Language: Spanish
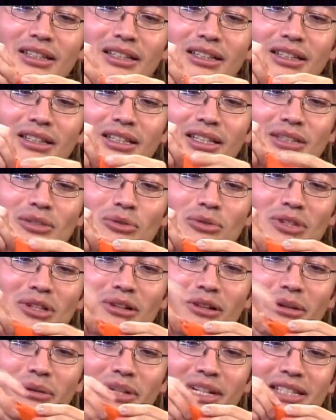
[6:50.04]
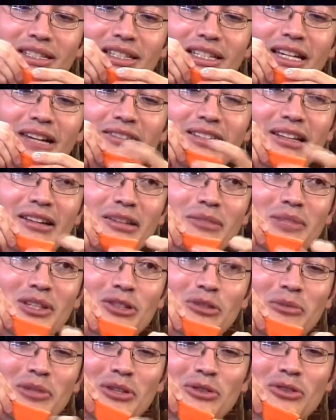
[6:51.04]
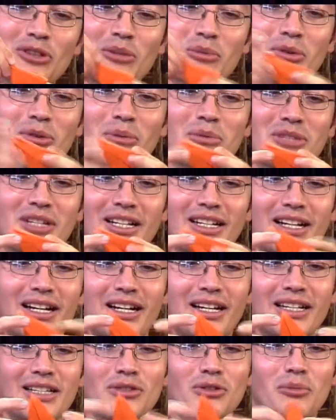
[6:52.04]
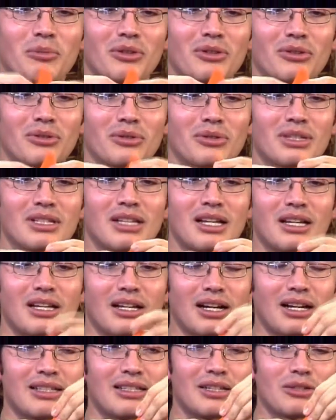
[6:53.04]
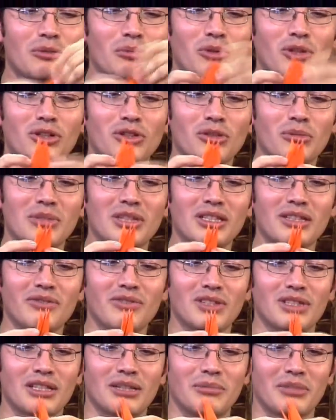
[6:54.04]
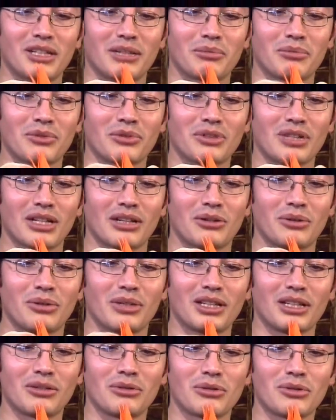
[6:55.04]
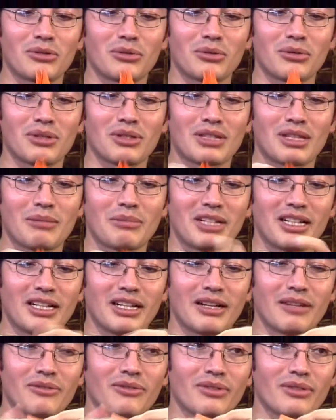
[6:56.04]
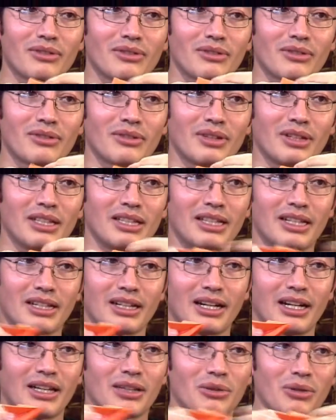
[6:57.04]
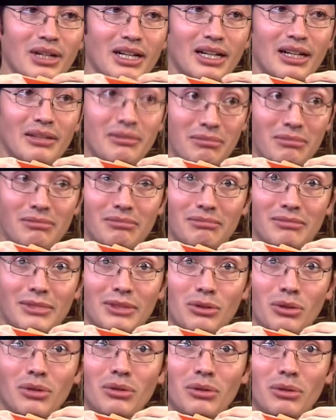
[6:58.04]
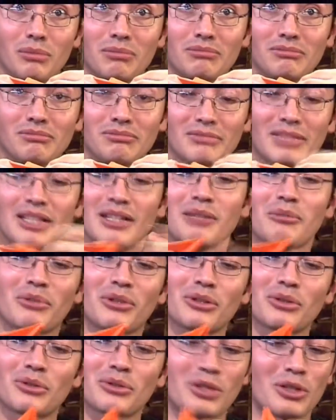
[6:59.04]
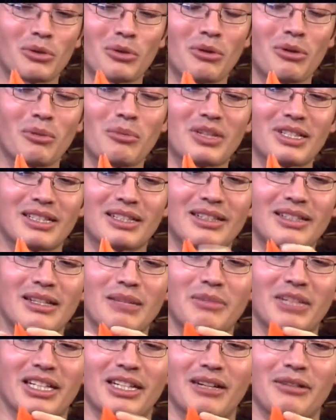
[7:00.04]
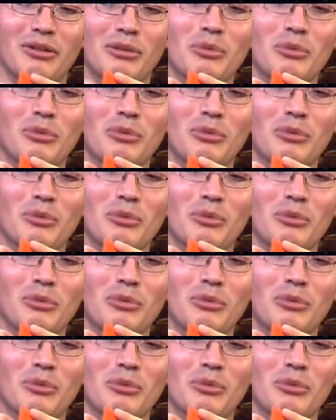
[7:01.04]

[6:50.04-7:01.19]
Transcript: Y esto se va a ver así. Ya sabes más o menos cómo vamos a encajar esto, pero entonces así es un poquito más difícil. Mira, o sea, cogiendo esto de esta manera y encajando acá el tronco. Pero entonces no lo vamos a hacer de esa manera.